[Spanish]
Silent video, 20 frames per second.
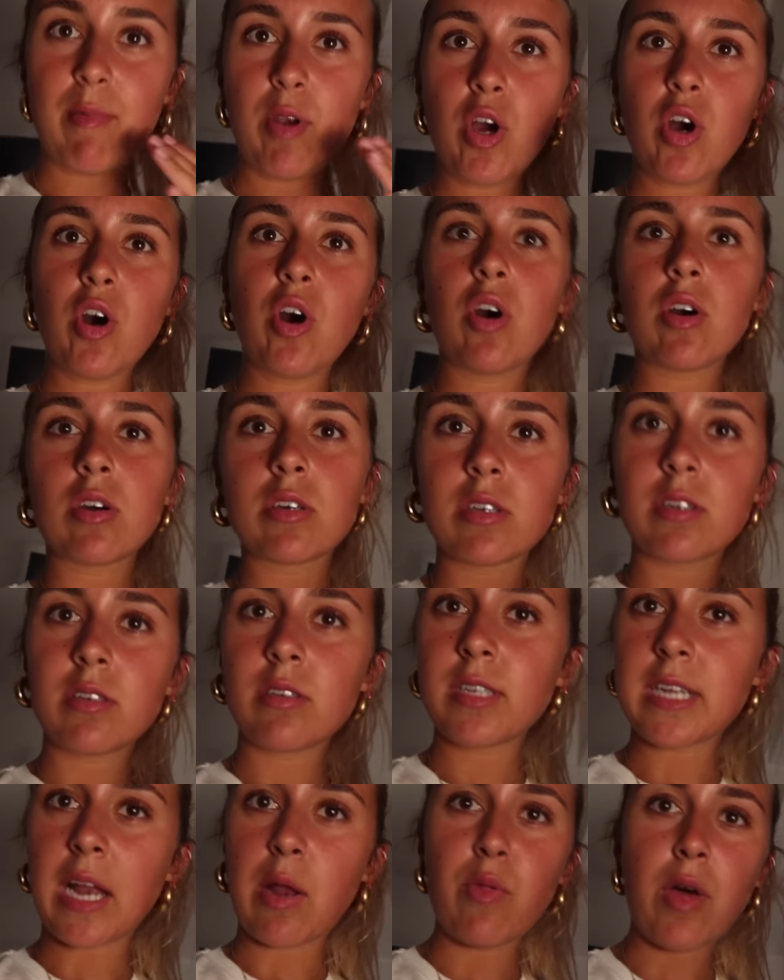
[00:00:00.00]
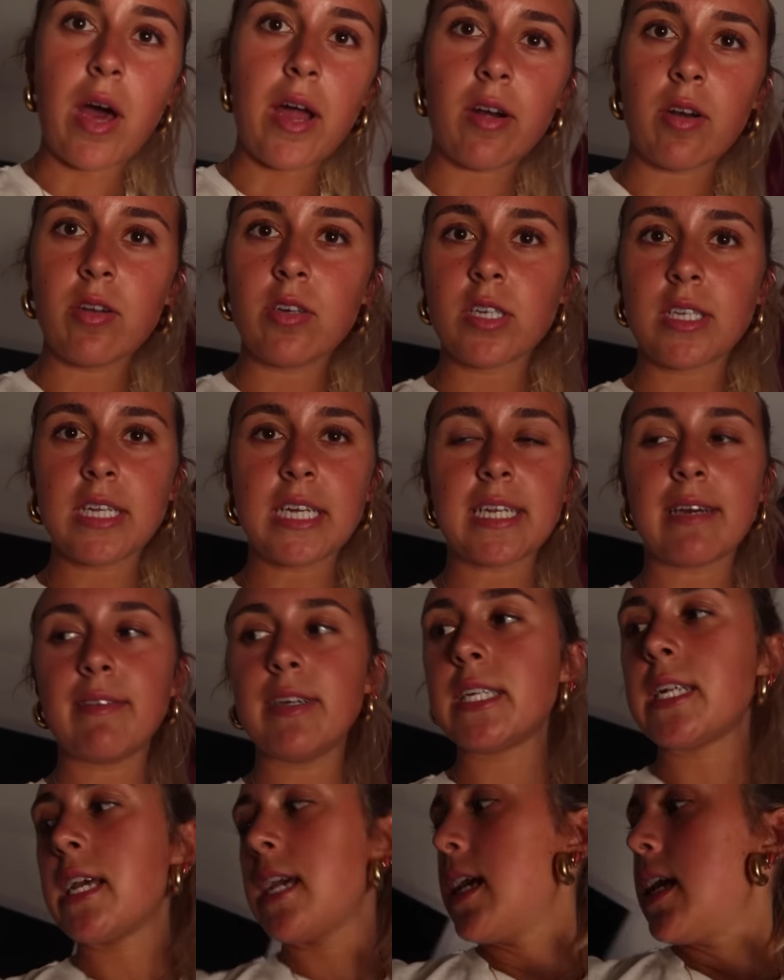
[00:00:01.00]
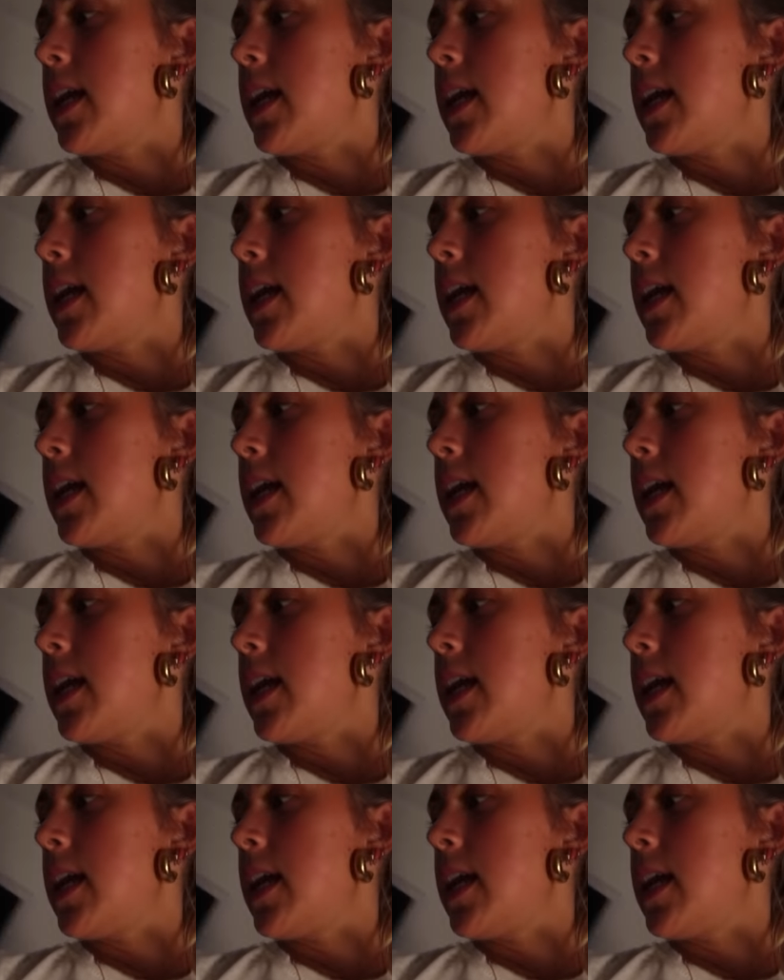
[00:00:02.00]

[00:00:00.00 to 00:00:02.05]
vlog, saludarnos, ya sabes.